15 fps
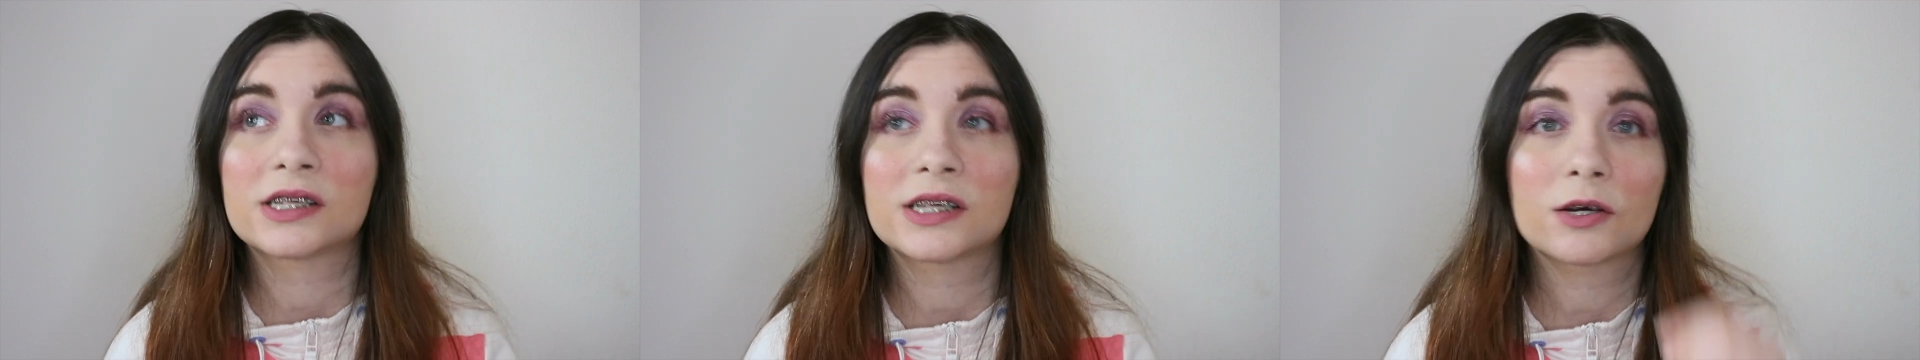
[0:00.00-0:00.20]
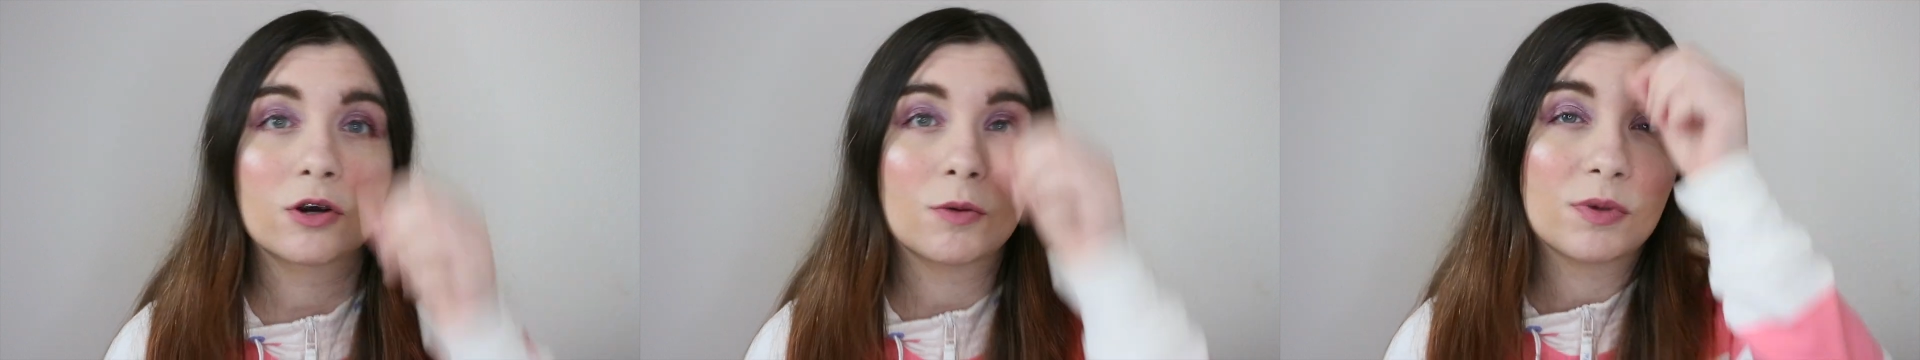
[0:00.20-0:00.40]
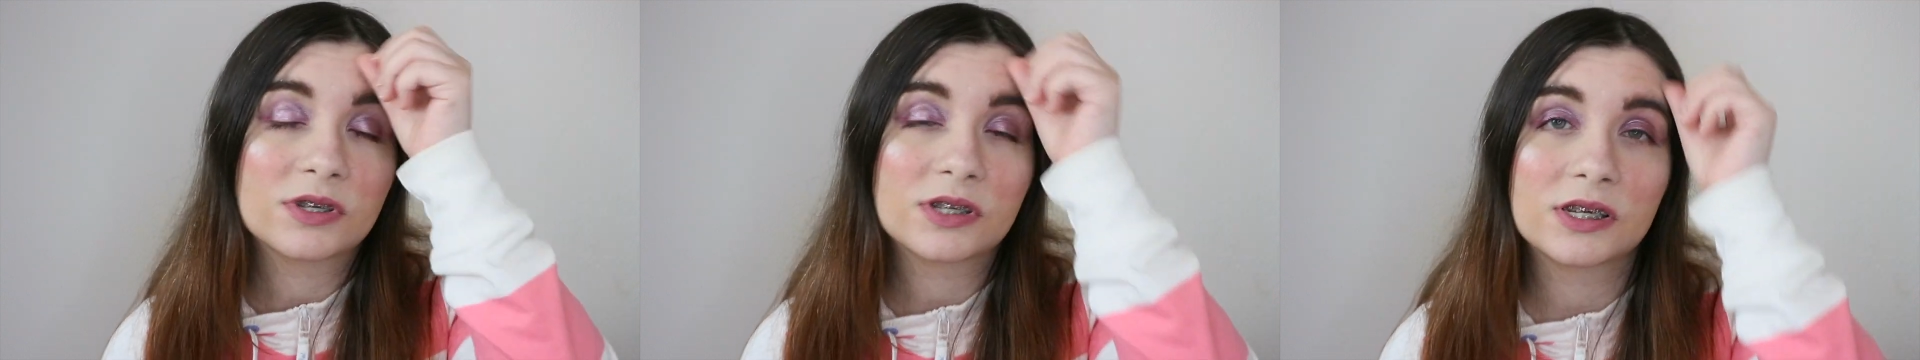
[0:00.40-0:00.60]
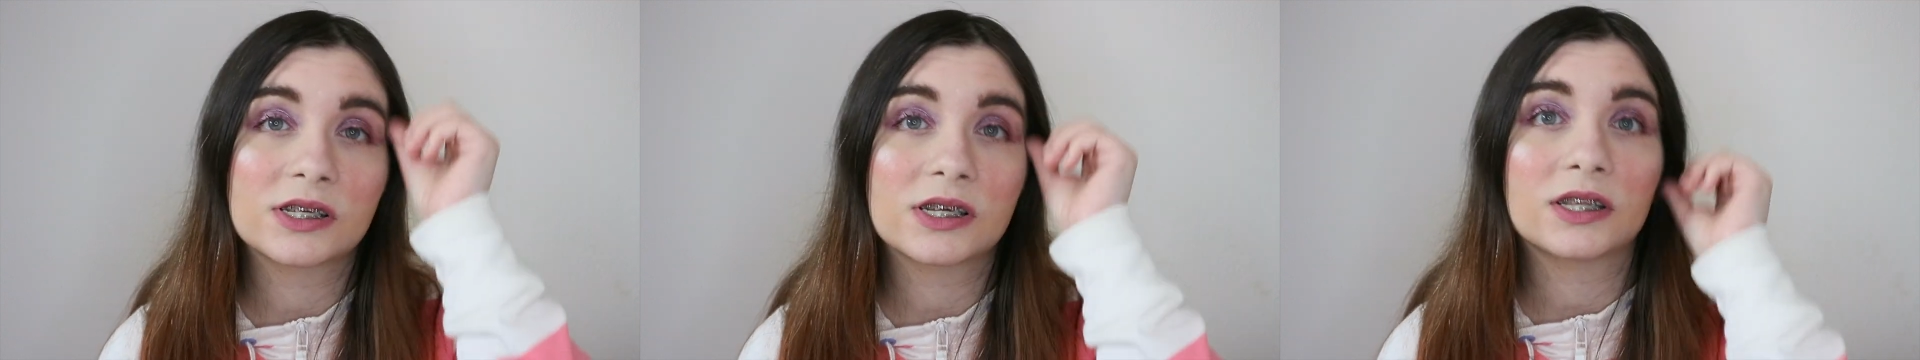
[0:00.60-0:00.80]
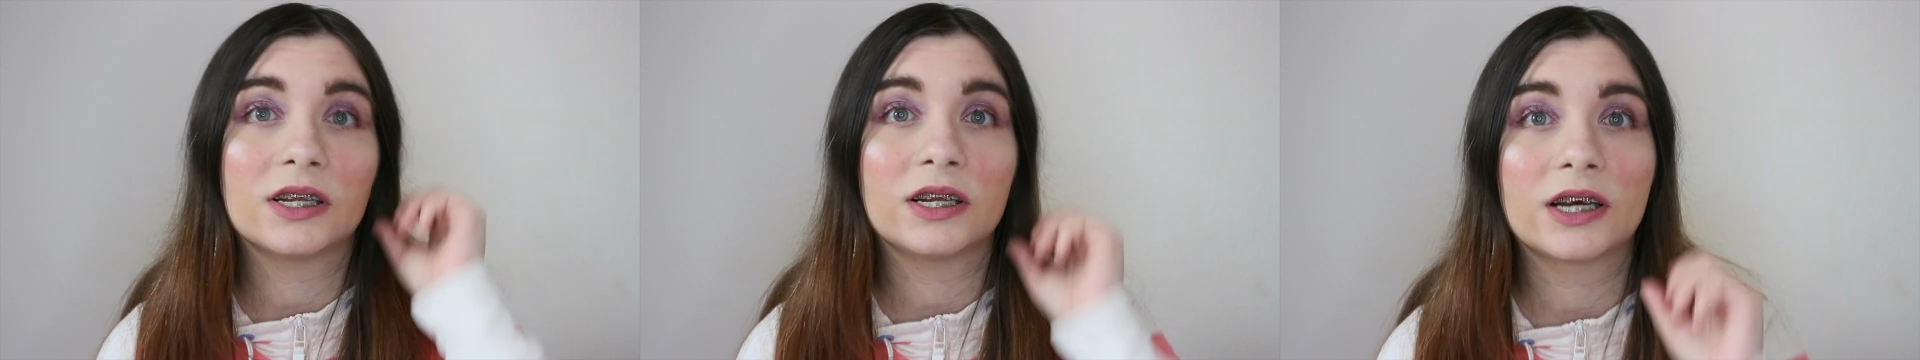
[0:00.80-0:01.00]
secco
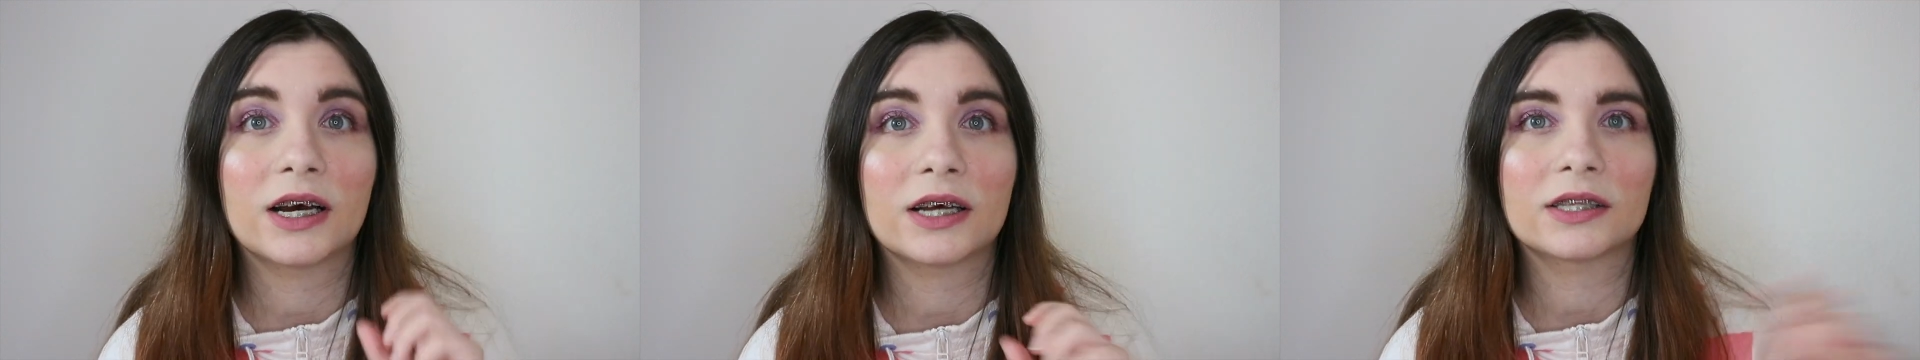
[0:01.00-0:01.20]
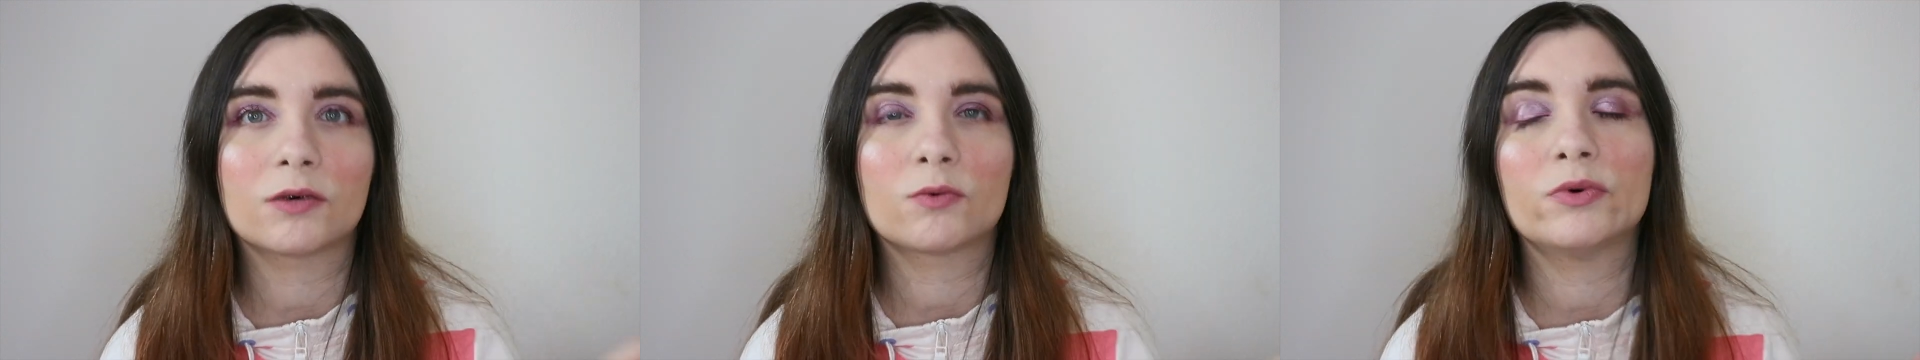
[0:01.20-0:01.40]
abbastanza delicata,